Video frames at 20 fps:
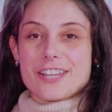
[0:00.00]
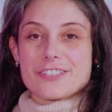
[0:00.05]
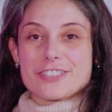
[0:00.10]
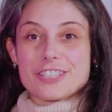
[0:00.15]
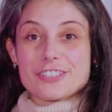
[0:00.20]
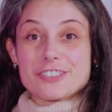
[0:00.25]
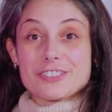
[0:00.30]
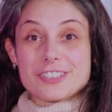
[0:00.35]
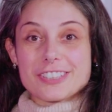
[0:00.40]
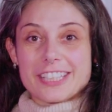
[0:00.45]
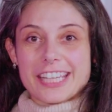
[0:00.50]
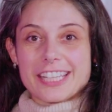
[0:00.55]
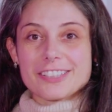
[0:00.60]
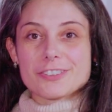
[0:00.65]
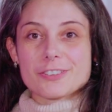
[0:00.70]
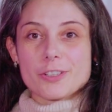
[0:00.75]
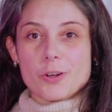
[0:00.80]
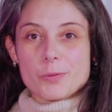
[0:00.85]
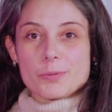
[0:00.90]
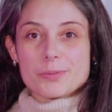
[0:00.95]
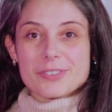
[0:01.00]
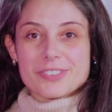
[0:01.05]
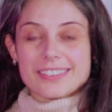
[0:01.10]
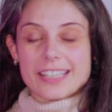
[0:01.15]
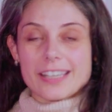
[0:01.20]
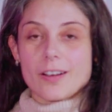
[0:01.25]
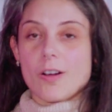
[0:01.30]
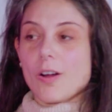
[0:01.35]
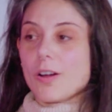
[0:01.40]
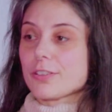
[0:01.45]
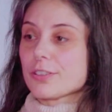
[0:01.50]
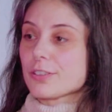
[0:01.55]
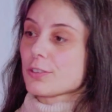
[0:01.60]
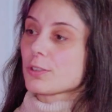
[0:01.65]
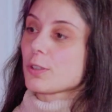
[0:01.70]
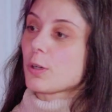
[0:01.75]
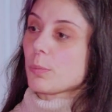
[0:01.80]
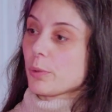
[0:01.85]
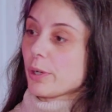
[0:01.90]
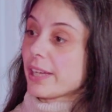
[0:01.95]
A gente tem tons
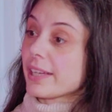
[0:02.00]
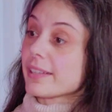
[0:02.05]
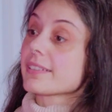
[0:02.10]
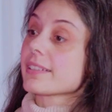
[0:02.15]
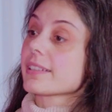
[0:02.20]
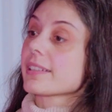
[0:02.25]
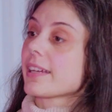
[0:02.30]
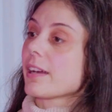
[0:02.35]
terrosos como esse,